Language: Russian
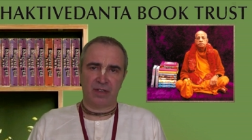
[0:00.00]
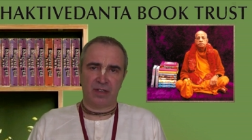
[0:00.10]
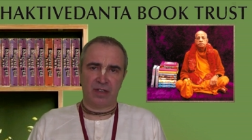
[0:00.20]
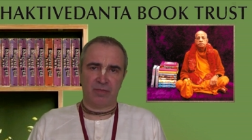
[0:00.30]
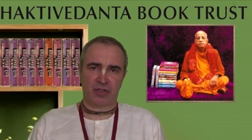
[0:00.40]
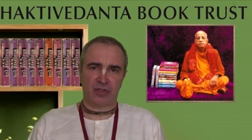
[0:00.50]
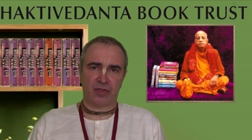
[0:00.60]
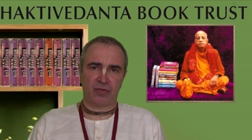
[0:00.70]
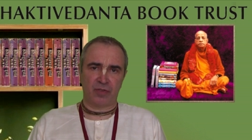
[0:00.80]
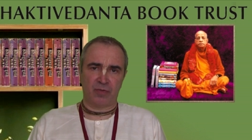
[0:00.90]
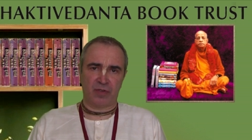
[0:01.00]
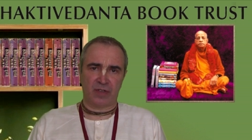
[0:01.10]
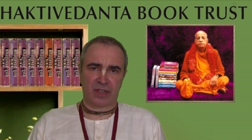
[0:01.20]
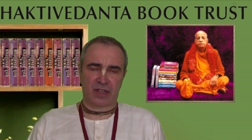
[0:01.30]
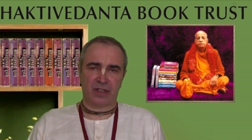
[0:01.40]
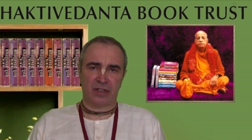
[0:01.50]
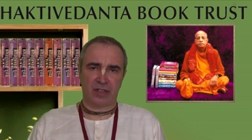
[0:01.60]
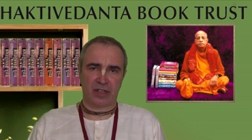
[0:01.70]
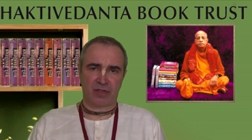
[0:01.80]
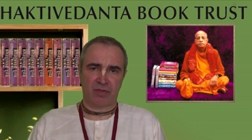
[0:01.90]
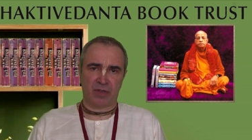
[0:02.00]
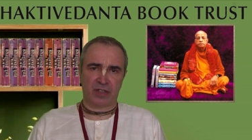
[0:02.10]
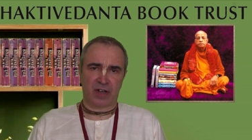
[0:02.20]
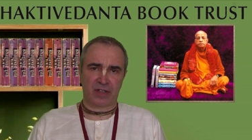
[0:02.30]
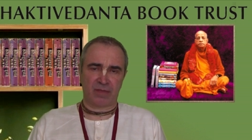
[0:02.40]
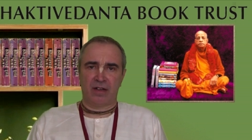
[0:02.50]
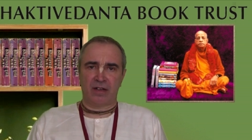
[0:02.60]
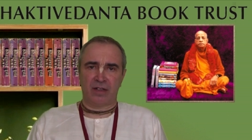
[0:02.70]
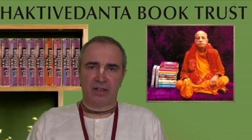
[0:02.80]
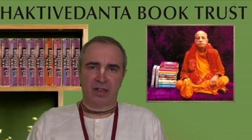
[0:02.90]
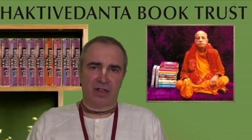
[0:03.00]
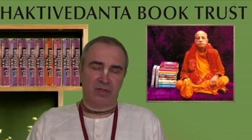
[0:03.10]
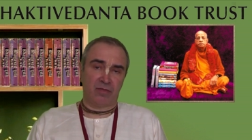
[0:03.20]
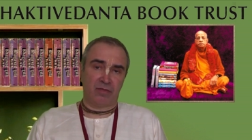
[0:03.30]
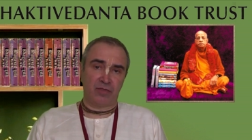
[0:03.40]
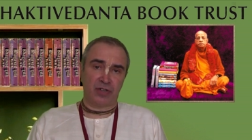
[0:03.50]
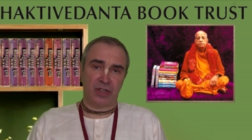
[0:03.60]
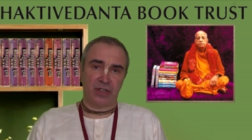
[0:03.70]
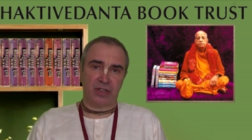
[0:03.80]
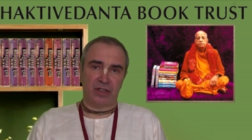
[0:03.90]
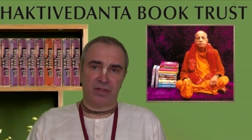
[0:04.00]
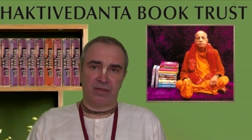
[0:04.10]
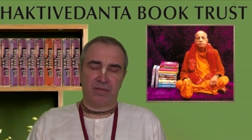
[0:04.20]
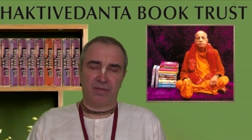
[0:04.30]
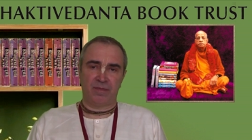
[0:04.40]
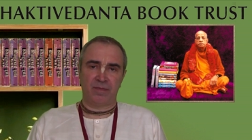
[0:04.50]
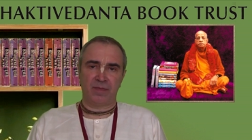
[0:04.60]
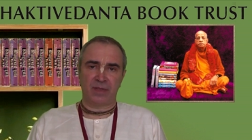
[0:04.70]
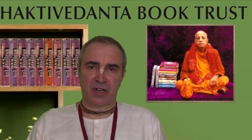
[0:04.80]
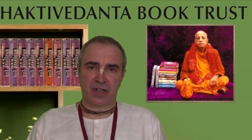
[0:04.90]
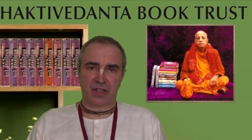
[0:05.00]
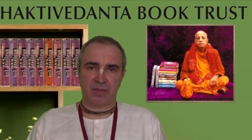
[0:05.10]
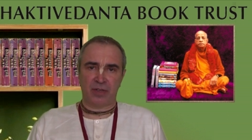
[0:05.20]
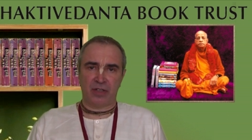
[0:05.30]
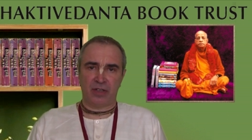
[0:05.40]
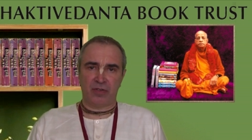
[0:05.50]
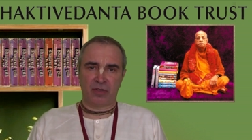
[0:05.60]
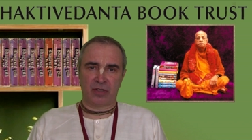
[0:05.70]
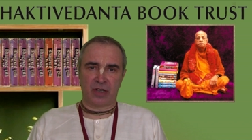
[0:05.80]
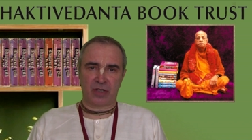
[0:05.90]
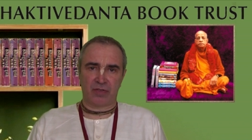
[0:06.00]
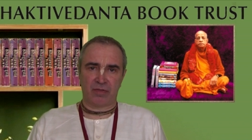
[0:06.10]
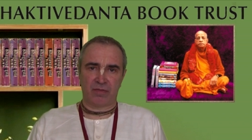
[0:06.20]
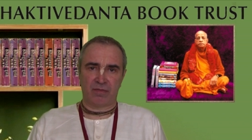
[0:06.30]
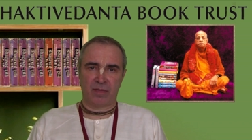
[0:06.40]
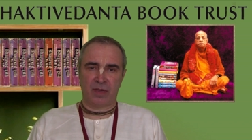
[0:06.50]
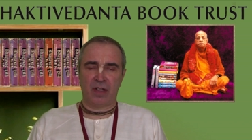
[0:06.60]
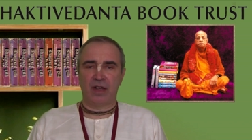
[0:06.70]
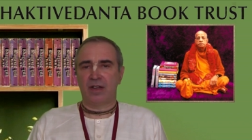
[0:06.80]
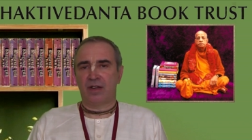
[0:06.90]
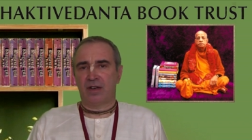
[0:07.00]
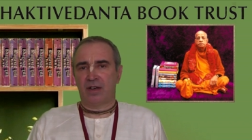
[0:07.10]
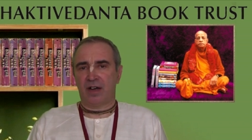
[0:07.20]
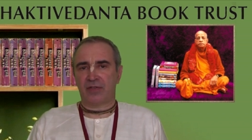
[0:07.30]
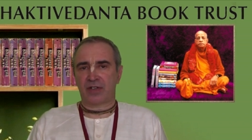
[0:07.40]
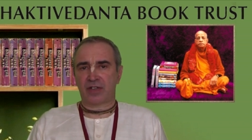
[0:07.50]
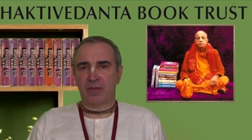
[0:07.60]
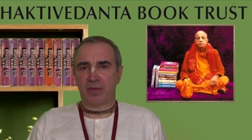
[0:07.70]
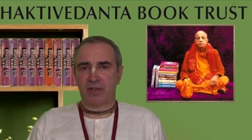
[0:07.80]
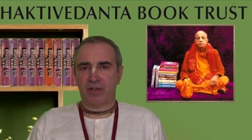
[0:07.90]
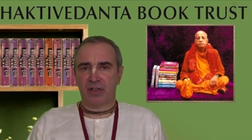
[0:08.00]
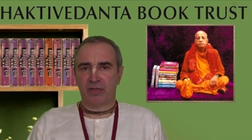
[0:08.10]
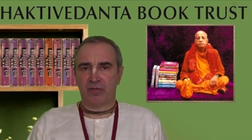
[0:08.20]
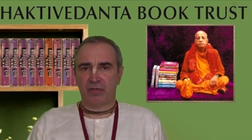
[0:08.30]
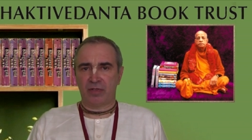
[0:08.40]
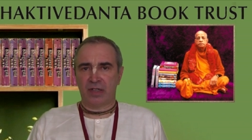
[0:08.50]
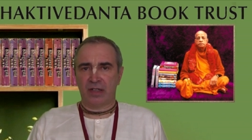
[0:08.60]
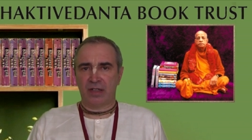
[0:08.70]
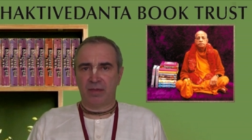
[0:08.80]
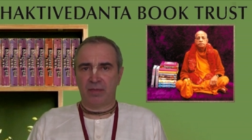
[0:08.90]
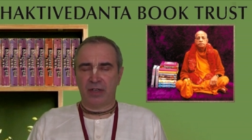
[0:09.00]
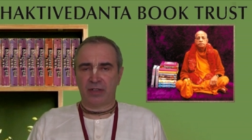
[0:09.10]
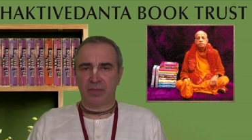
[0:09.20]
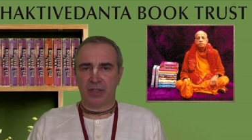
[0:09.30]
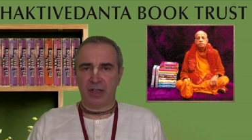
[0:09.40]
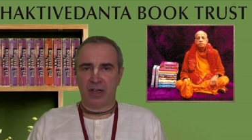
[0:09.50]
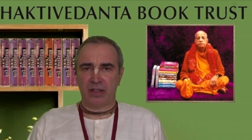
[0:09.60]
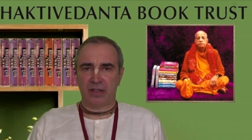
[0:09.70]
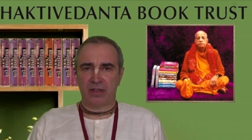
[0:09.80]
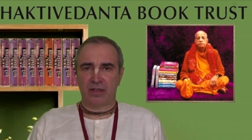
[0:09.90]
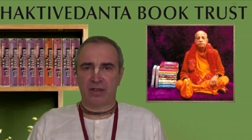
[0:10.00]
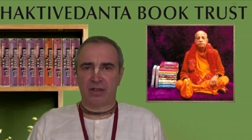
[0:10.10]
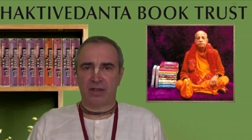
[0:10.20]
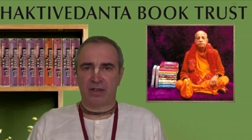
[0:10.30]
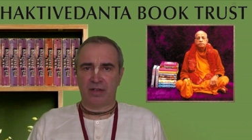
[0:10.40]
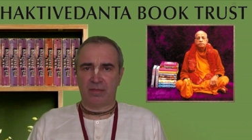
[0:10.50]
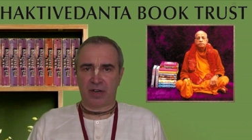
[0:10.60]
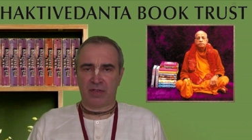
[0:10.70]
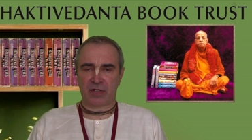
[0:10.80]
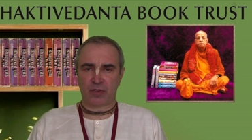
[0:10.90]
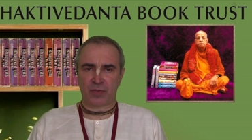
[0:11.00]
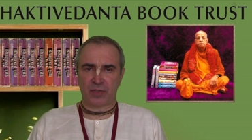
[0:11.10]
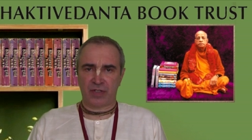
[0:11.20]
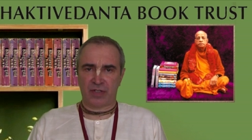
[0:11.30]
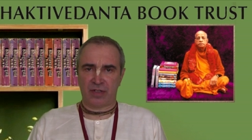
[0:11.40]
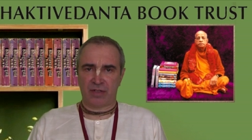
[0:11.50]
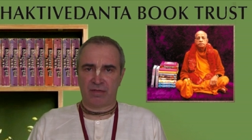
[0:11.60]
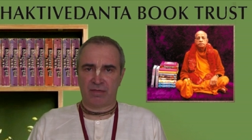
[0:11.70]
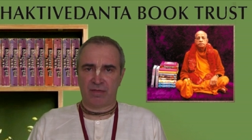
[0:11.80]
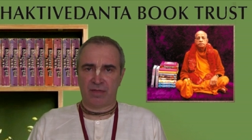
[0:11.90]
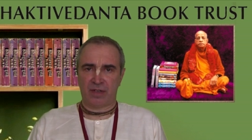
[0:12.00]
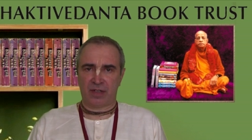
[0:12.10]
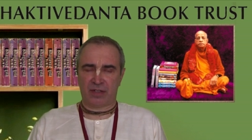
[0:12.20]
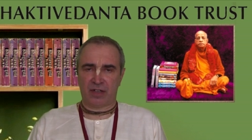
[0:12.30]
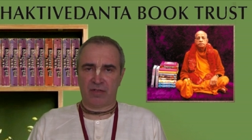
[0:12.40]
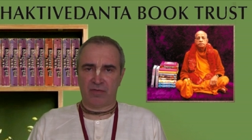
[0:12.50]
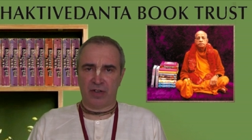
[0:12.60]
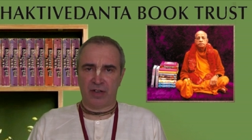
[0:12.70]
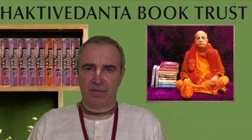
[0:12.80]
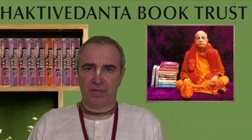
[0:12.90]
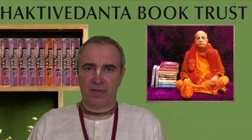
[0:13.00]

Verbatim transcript: и международному законодательству по трастам. Когда учредитель траста передает трасту авторские права, то он при этом теряет право собственности как таковое